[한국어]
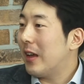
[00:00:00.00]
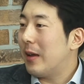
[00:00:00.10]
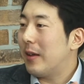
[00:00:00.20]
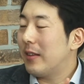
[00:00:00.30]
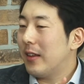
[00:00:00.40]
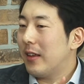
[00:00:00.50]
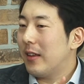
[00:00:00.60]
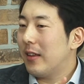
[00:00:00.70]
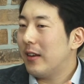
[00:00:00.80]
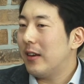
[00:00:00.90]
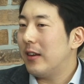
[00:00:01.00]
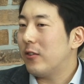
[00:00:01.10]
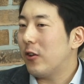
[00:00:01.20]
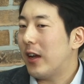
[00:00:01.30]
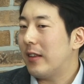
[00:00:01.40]
네, 이제 를
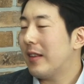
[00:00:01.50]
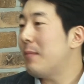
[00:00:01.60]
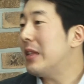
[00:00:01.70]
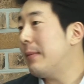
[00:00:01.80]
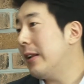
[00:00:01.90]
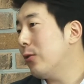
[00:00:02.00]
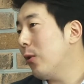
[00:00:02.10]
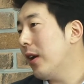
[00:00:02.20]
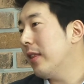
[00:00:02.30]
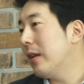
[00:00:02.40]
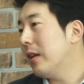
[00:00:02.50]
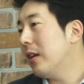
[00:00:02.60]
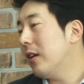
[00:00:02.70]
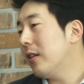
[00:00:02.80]
저희가 이제 30일 동안 음.